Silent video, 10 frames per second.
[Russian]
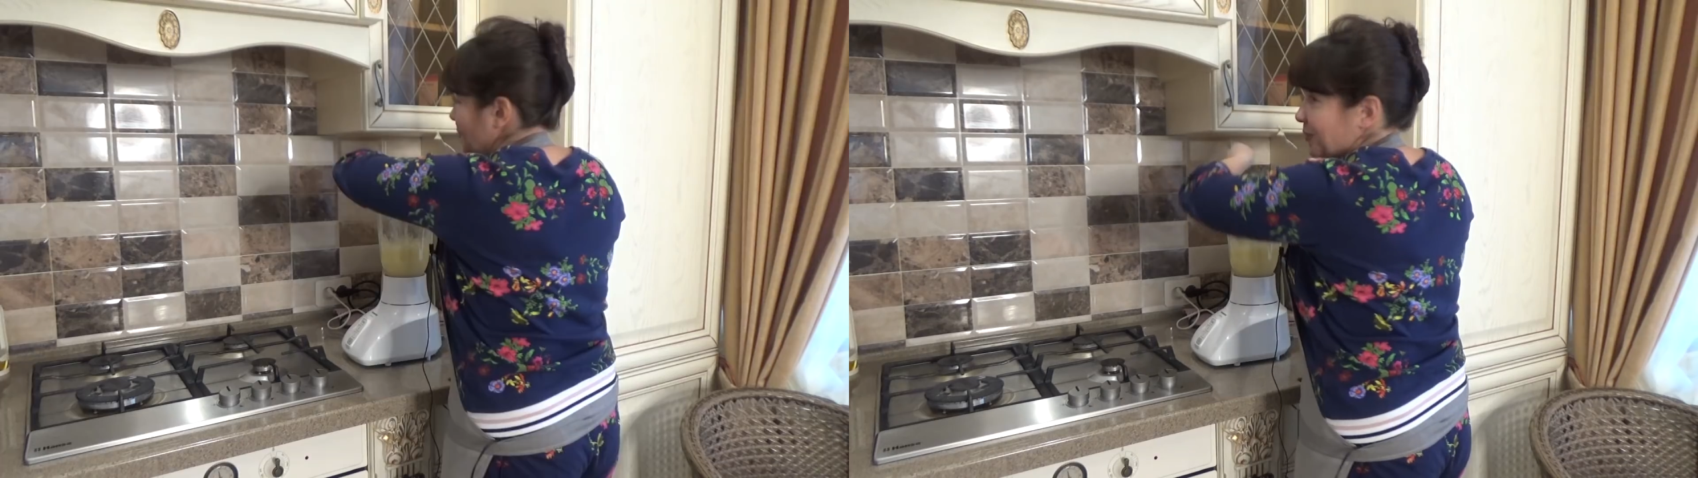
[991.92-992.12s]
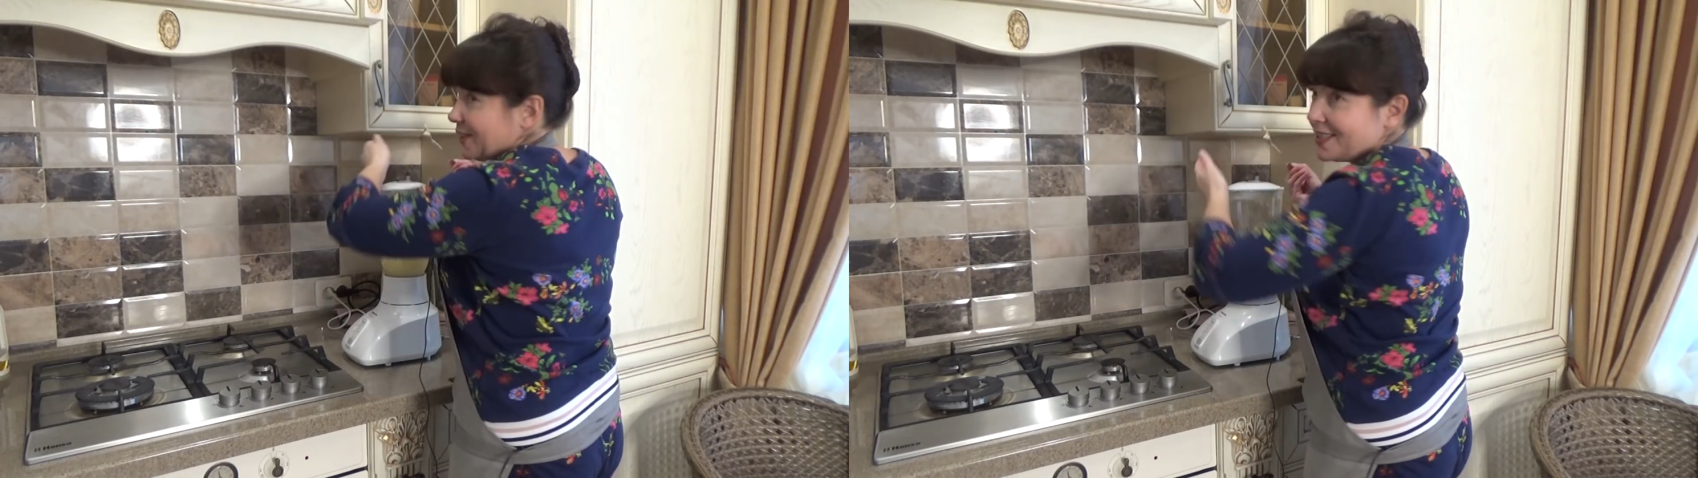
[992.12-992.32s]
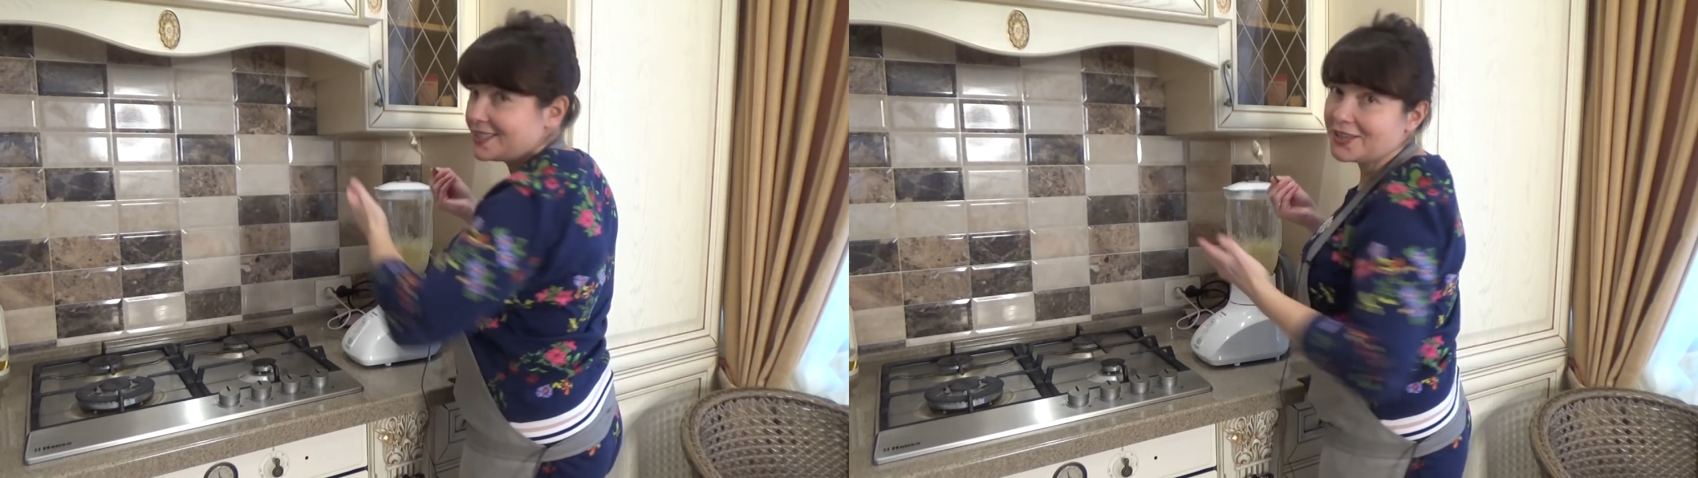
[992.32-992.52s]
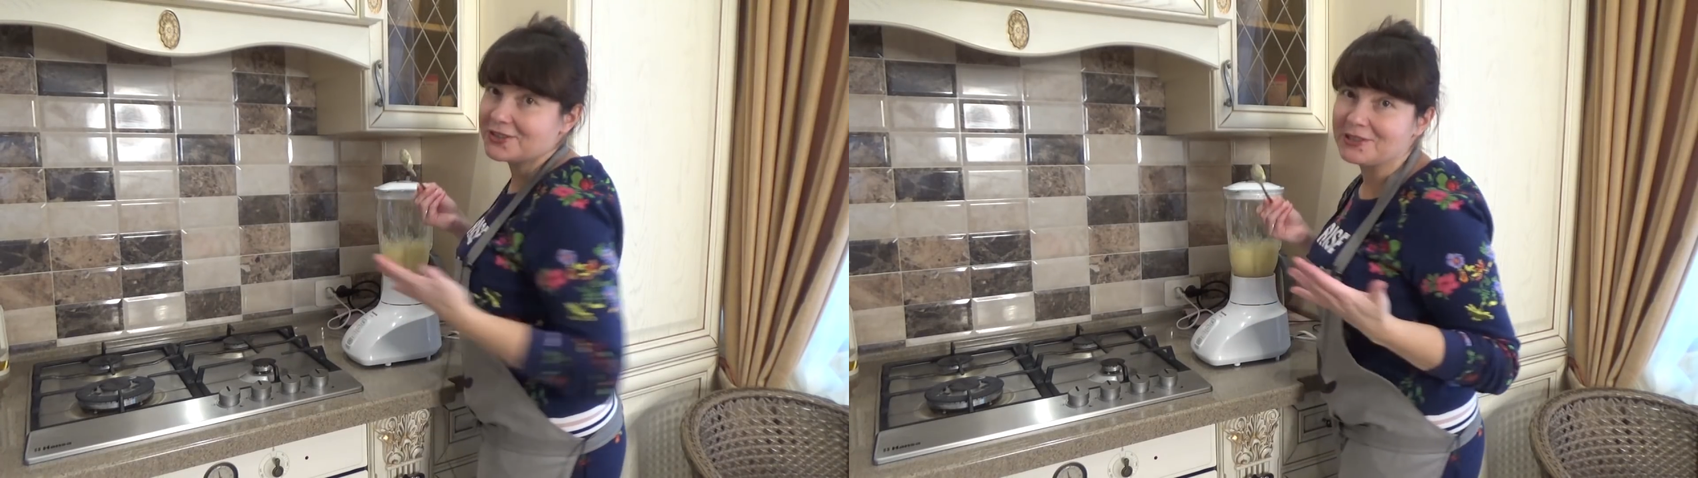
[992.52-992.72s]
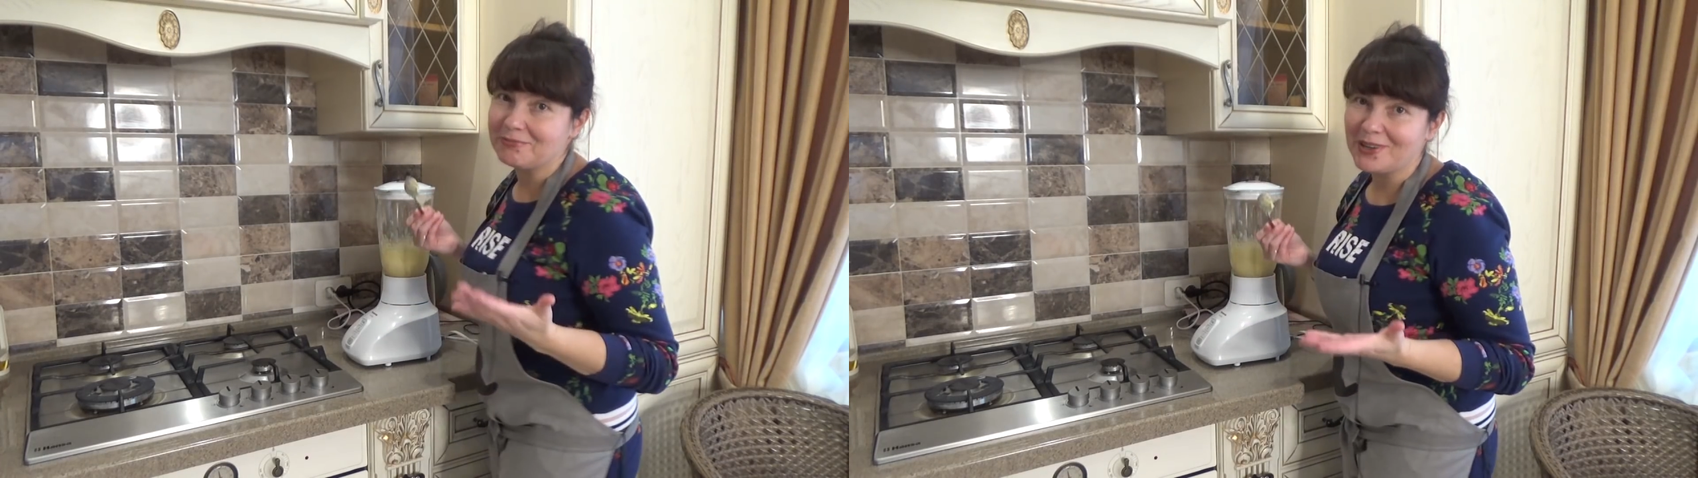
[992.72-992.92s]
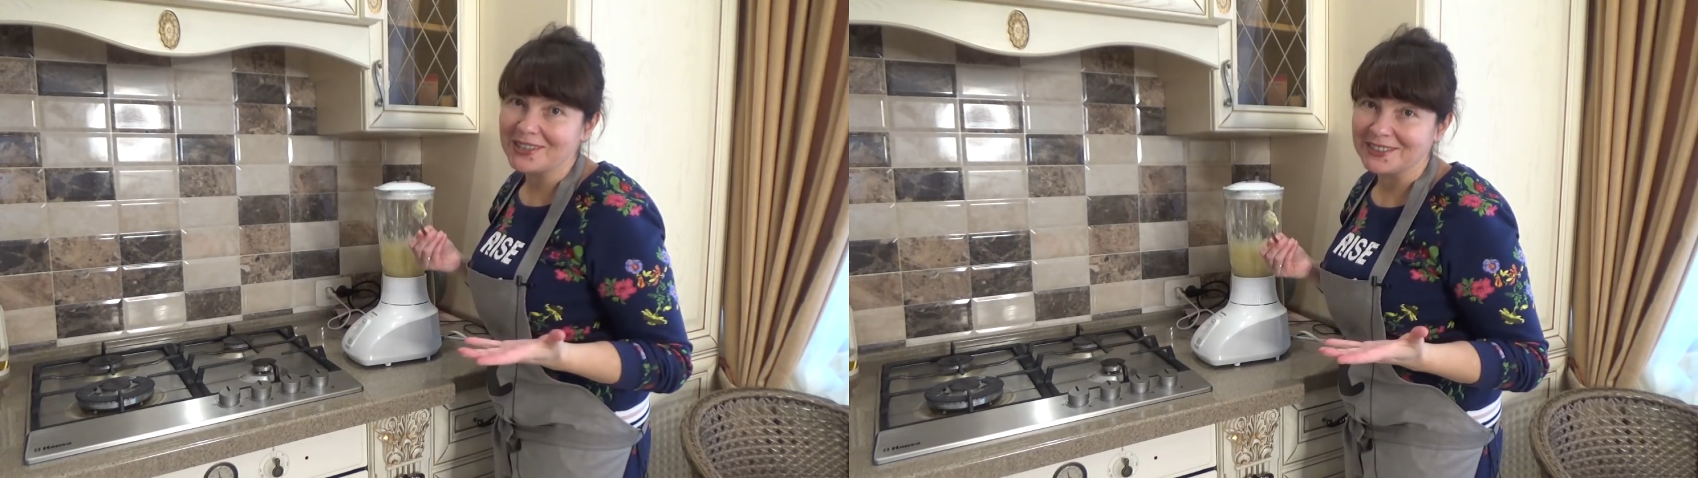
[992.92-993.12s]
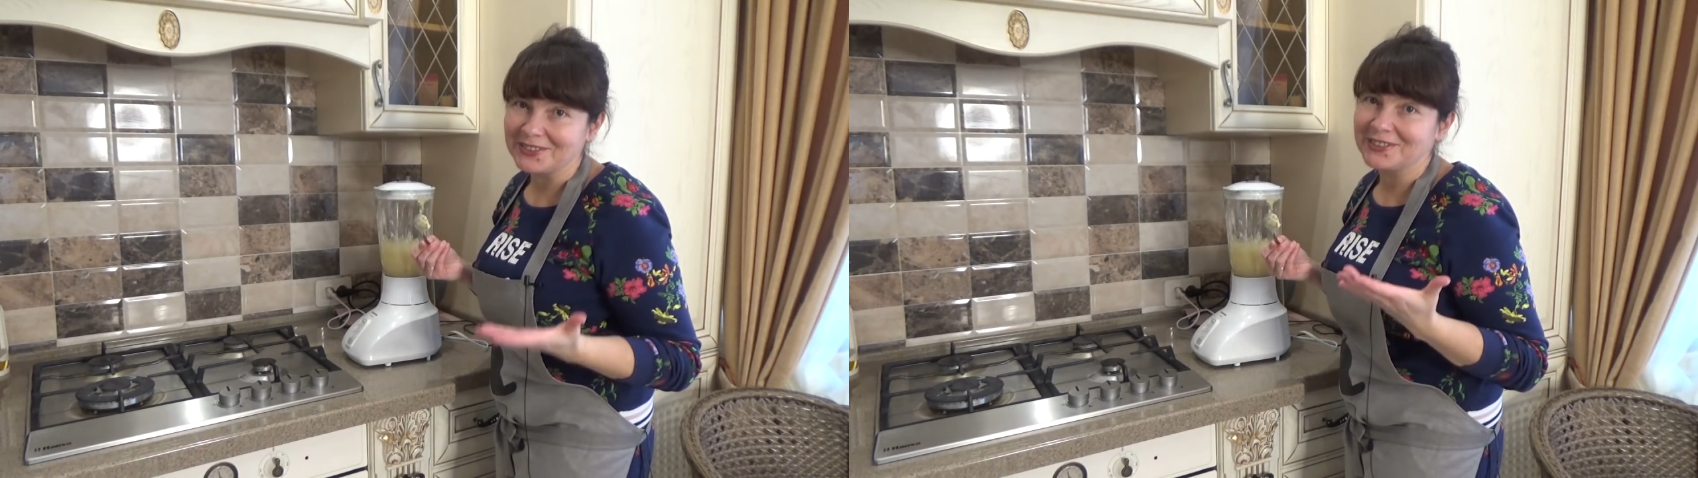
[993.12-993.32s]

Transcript: Потрясающе пахнет